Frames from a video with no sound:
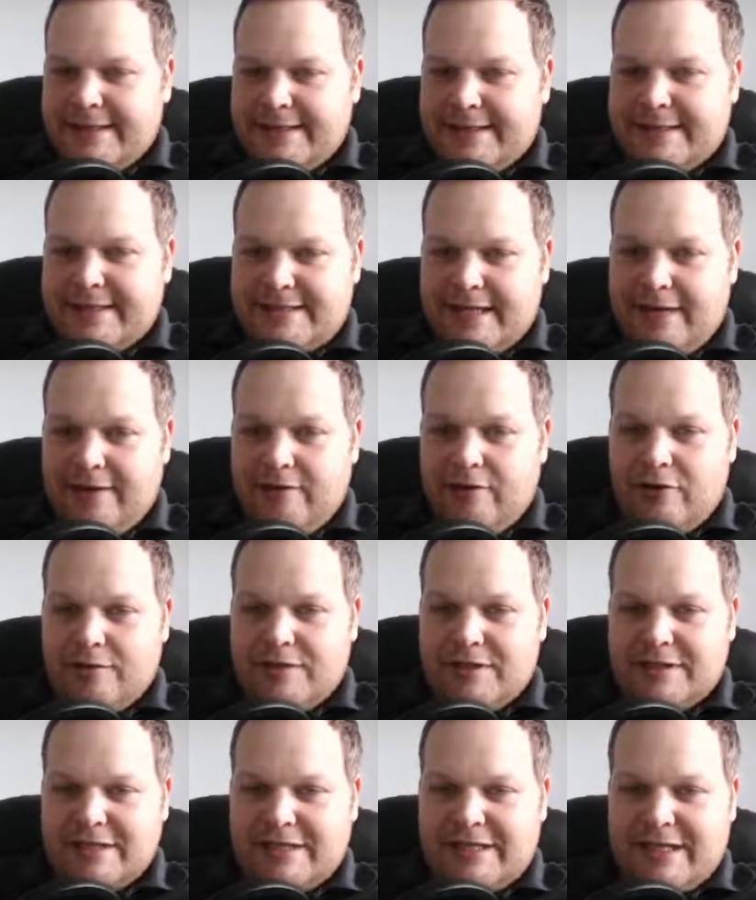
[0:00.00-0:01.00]
Das
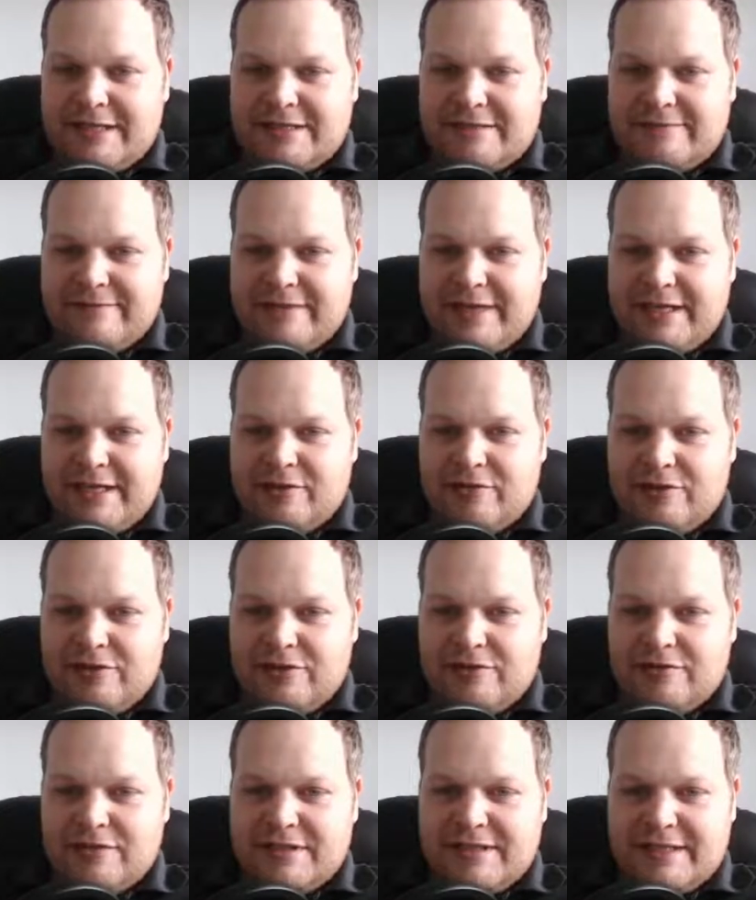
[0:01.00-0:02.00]
Sahnehäubchen des Ganzen war dann
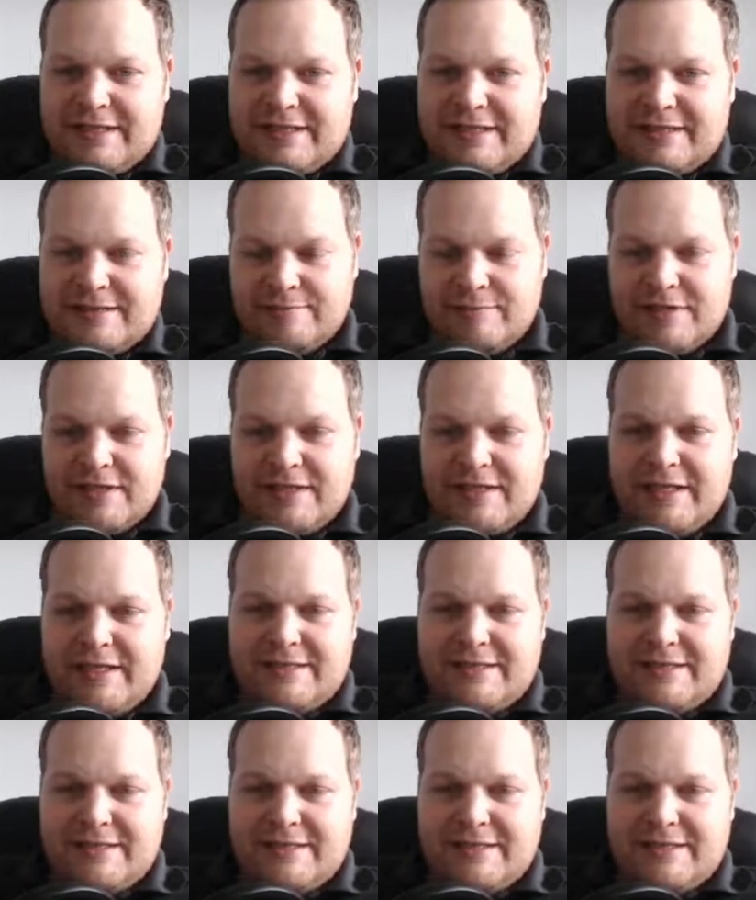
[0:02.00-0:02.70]
1976,